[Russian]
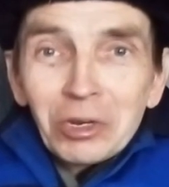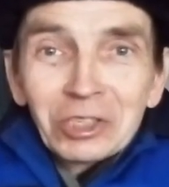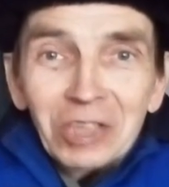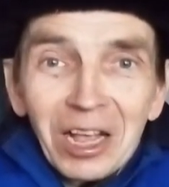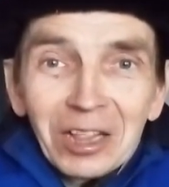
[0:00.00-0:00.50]
не
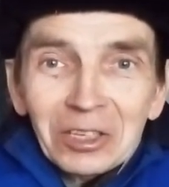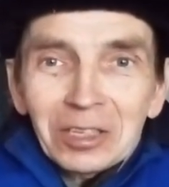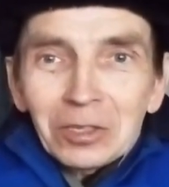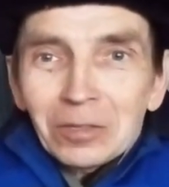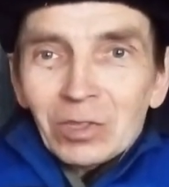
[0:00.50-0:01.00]
знал,
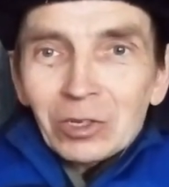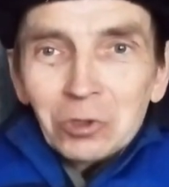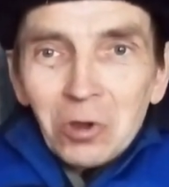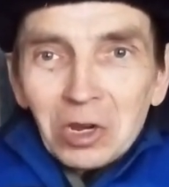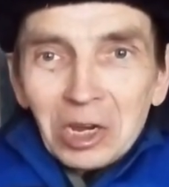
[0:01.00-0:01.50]

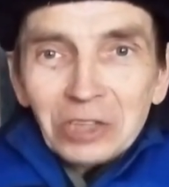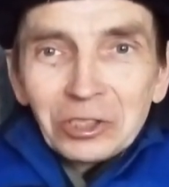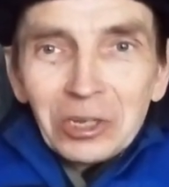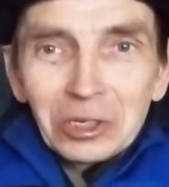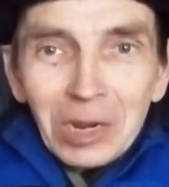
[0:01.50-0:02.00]
что
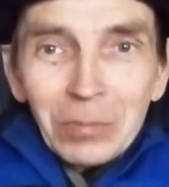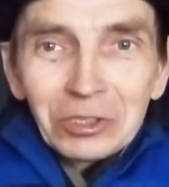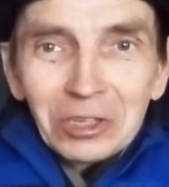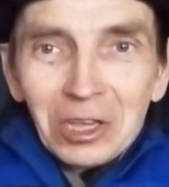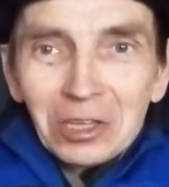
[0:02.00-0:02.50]
красная
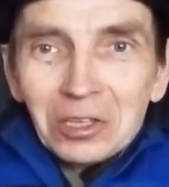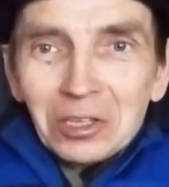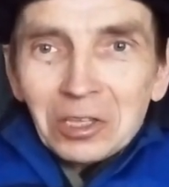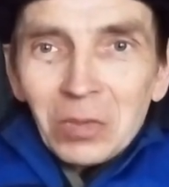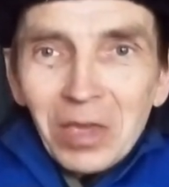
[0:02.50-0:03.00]
шапочка
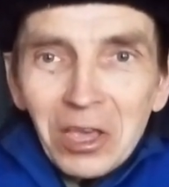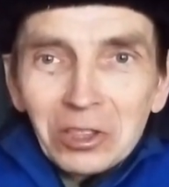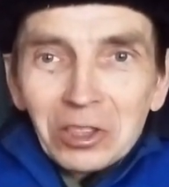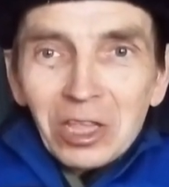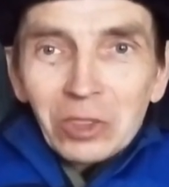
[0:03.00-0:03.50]

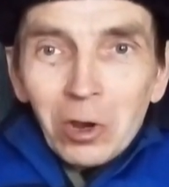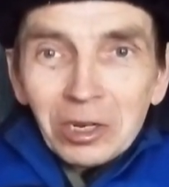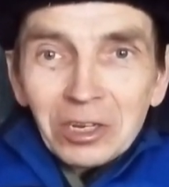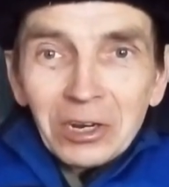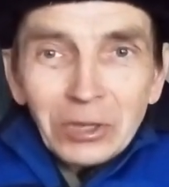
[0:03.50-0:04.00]
имеет не
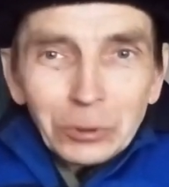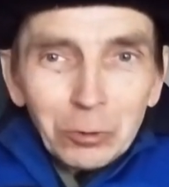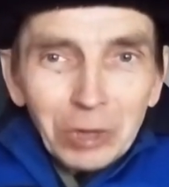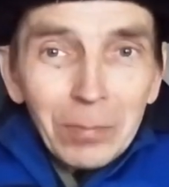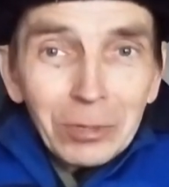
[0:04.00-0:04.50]
только красную
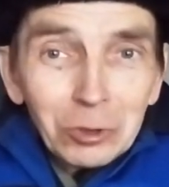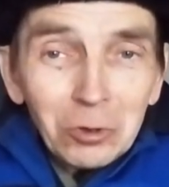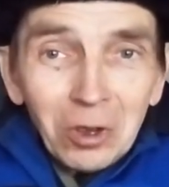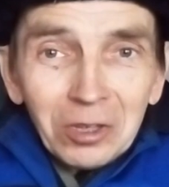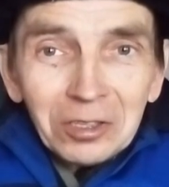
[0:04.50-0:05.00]
шапочку,
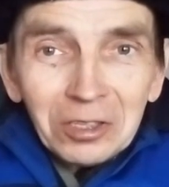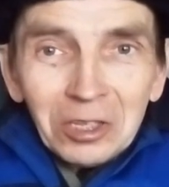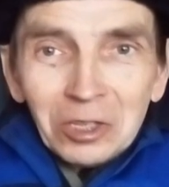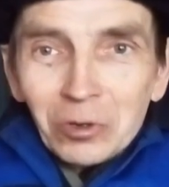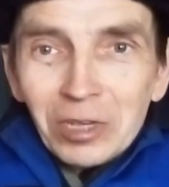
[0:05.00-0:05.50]

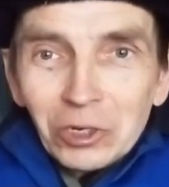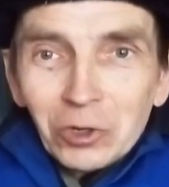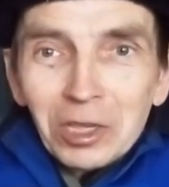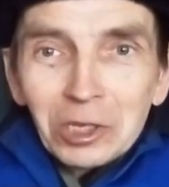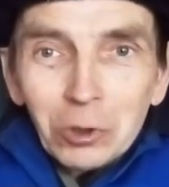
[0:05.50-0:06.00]
но
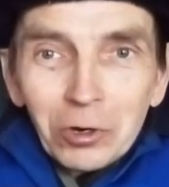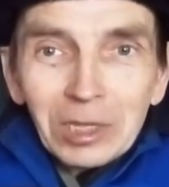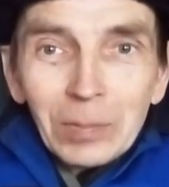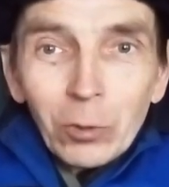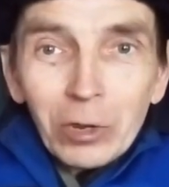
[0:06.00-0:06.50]
еще и
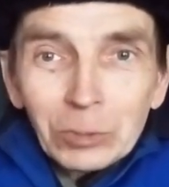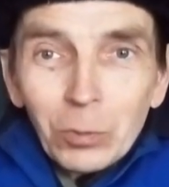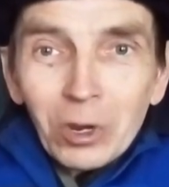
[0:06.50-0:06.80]
черный пояс по